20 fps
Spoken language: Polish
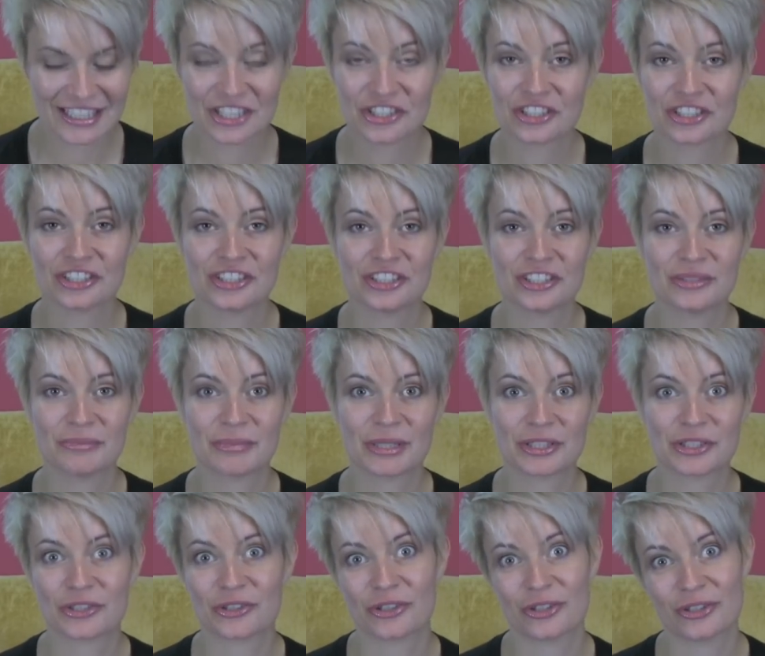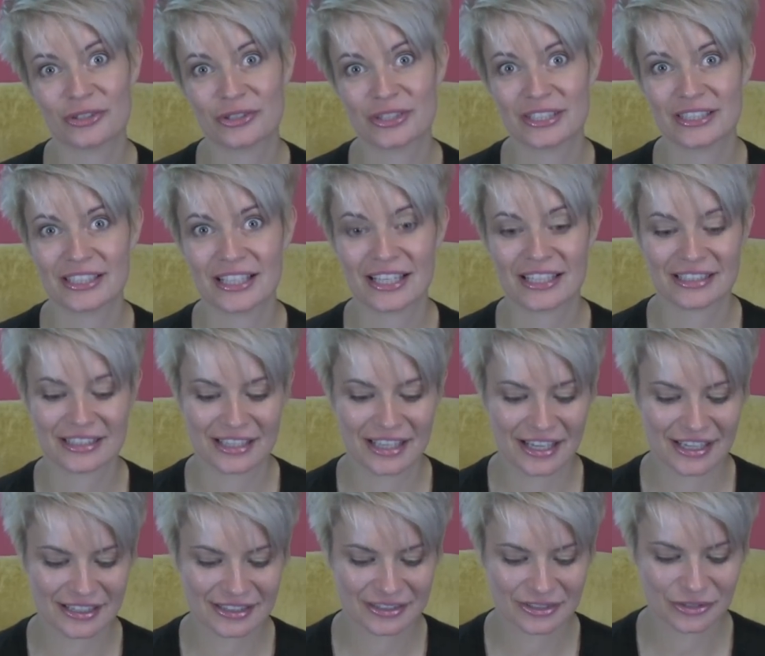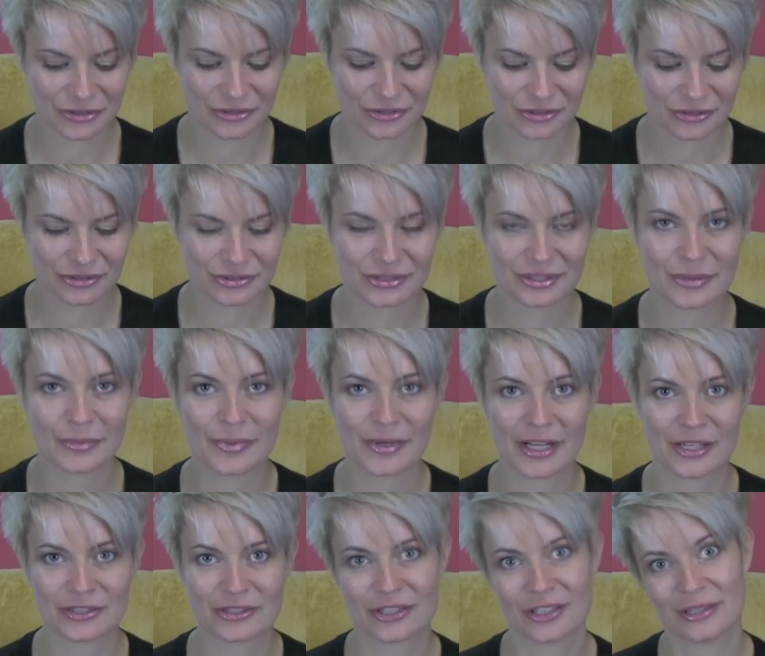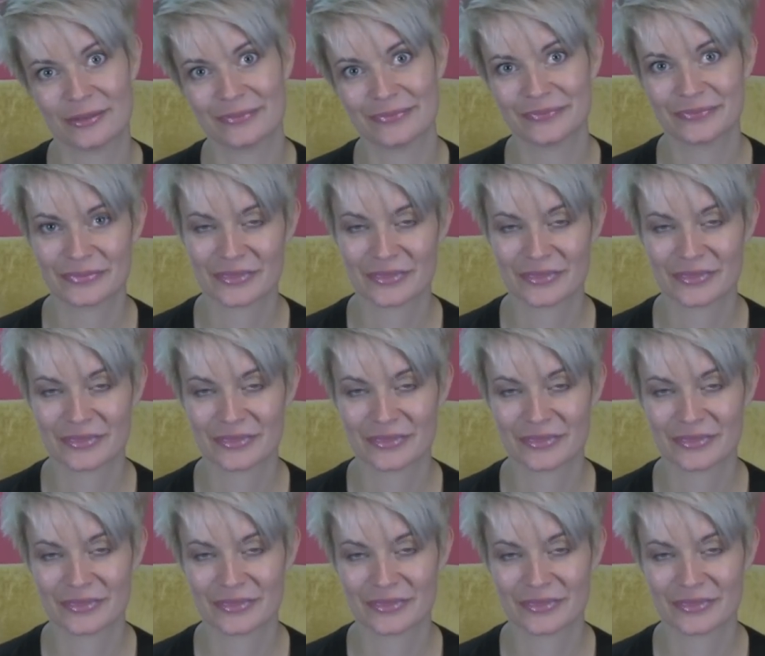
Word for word: Jeżeli macie ochotę na tak, to, to zapraszam